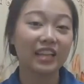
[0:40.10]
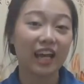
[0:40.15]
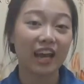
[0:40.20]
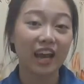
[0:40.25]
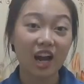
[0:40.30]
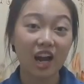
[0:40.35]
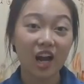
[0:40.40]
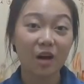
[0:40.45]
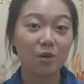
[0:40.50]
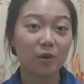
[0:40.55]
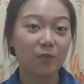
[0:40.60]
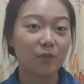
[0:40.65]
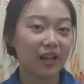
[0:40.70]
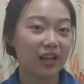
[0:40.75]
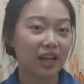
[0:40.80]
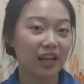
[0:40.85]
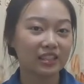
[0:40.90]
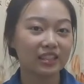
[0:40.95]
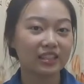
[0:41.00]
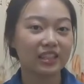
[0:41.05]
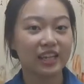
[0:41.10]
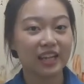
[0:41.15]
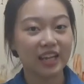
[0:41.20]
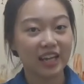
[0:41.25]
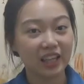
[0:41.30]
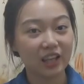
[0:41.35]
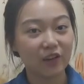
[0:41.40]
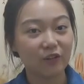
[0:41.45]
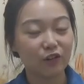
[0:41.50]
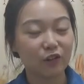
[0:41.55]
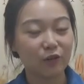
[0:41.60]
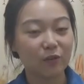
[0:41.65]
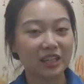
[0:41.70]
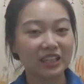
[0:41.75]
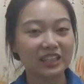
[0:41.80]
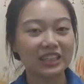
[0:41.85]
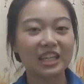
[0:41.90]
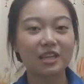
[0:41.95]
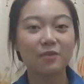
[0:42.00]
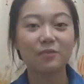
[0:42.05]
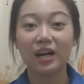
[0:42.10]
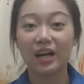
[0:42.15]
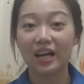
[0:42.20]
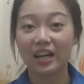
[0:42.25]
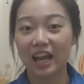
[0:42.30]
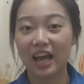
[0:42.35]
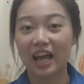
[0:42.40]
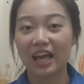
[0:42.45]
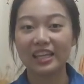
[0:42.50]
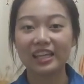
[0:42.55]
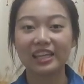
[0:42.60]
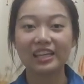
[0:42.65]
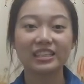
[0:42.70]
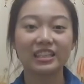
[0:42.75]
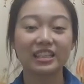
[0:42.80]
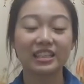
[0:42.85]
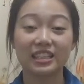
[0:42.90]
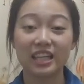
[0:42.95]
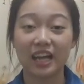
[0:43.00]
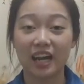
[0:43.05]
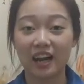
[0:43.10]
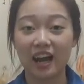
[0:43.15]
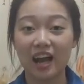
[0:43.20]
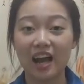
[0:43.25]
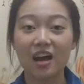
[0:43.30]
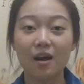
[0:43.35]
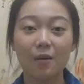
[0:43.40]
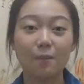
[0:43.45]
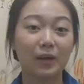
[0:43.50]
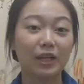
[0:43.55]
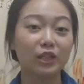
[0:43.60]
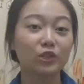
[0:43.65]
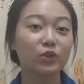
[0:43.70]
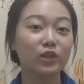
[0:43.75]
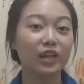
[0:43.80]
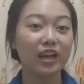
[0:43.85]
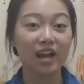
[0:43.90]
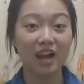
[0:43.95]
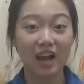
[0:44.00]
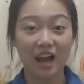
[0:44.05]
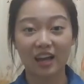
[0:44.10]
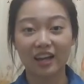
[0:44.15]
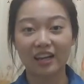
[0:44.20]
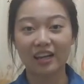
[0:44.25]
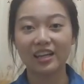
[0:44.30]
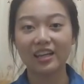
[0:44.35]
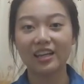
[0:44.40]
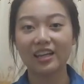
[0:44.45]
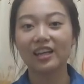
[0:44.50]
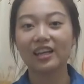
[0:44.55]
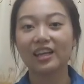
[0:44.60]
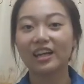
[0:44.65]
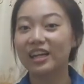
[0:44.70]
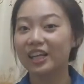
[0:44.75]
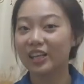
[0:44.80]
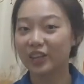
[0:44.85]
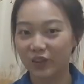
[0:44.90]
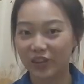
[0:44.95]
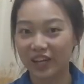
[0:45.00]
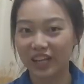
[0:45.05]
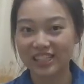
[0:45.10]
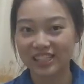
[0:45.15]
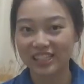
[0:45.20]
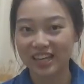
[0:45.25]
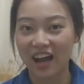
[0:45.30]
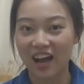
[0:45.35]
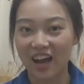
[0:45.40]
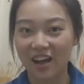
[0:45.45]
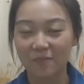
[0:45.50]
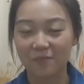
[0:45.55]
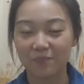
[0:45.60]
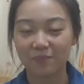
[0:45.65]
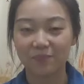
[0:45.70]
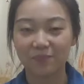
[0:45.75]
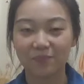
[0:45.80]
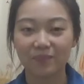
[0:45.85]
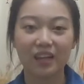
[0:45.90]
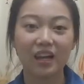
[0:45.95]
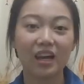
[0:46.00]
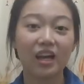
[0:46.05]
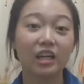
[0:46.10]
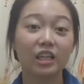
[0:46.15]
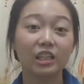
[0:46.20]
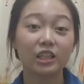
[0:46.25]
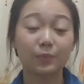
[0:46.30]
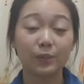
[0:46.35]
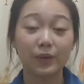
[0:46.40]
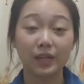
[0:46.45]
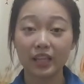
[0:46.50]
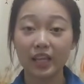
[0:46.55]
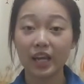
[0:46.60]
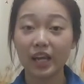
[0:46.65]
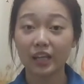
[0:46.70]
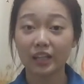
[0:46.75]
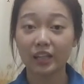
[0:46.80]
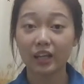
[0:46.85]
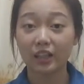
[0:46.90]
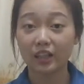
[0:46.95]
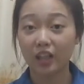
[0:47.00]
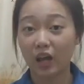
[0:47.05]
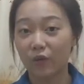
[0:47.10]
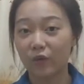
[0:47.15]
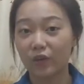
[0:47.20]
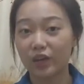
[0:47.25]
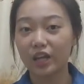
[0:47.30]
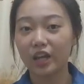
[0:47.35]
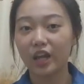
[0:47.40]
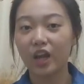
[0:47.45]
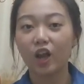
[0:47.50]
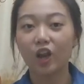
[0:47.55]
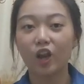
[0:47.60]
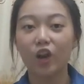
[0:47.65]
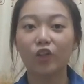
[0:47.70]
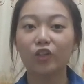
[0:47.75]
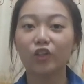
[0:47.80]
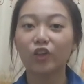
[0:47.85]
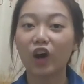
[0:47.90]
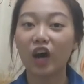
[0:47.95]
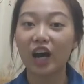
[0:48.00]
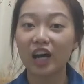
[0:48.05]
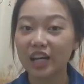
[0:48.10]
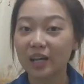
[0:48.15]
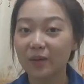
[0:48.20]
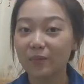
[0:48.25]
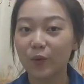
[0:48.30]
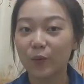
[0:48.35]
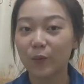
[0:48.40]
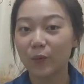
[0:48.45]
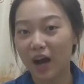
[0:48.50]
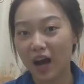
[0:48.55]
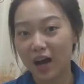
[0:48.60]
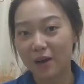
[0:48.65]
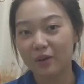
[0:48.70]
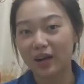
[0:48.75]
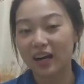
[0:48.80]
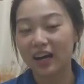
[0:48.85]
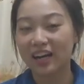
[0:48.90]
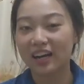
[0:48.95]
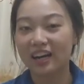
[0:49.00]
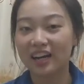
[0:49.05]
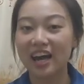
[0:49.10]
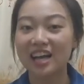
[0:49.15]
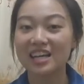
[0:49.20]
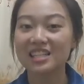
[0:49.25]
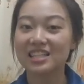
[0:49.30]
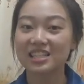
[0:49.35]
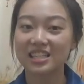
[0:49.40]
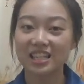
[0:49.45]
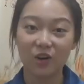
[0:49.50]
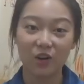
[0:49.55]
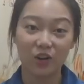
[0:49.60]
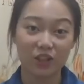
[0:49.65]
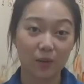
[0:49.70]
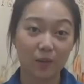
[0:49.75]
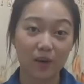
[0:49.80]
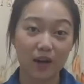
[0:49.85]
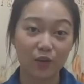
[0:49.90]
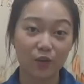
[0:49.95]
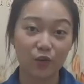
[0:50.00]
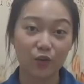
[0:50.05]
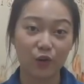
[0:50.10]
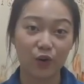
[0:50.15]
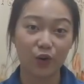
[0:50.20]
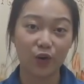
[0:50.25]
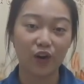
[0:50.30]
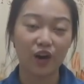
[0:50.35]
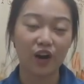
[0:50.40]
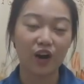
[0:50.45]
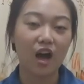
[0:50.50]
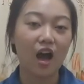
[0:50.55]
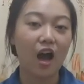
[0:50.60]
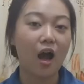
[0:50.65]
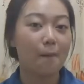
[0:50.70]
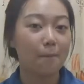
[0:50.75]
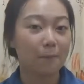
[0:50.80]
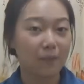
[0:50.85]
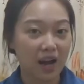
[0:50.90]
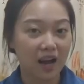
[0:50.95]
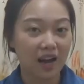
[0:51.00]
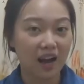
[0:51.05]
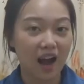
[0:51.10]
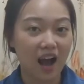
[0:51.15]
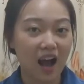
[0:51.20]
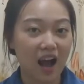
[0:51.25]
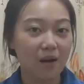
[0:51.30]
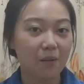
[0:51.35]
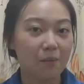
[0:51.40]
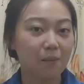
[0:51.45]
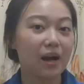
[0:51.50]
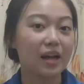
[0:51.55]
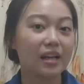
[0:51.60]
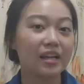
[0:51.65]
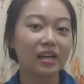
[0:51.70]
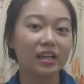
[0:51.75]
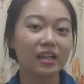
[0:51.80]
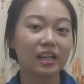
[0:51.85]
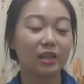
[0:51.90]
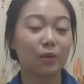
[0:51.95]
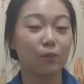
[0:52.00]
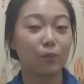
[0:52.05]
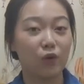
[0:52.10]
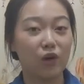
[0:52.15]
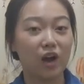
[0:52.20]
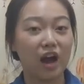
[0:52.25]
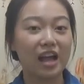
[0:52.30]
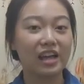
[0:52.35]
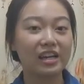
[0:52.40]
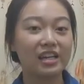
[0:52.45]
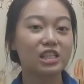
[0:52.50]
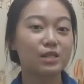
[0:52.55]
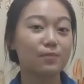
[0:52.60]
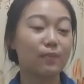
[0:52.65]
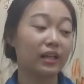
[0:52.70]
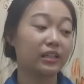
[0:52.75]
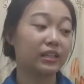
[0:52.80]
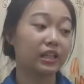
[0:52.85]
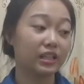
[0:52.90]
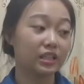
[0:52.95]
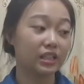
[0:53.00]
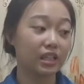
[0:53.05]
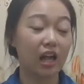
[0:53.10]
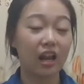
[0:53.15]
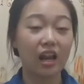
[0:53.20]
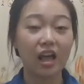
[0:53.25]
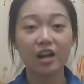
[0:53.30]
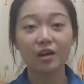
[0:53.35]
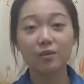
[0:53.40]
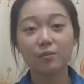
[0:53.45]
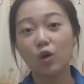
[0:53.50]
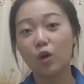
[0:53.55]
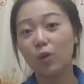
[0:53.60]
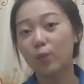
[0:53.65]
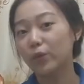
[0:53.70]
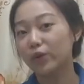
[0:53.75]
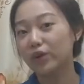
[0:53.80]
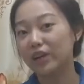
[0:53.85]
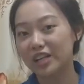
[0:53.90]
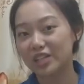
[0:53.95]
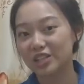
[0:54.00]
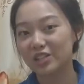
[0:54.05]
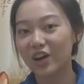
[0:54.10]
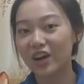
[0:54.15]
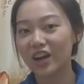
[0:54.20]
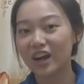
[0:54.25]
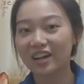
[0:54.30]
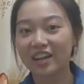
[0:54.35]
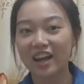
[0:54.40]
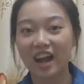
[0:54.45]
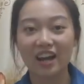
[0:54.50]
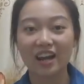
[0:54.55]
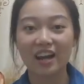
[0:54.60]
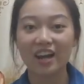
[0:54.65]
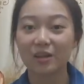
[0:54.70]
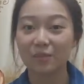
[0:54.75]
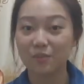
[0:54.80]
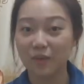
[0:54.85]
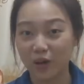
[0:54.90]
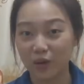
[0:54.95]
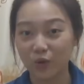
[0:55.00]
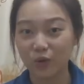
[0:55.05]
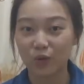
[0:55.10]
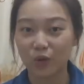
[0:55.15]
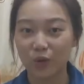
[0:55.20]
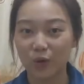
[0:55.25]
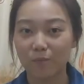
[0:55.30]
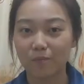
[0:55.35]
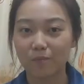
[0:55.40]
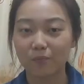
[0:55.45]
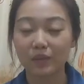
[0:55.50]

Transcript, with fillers: saya akan memberikan sedikit informasi mengenai sejarah masuknya kari ke Indonesia. Seperti yang kita ketahui, lontong kari merupakan makanan khas di kota Bandung. Maka, banyak ditemukan di sepanjang jalan maupun restoran yang ada di Bandung.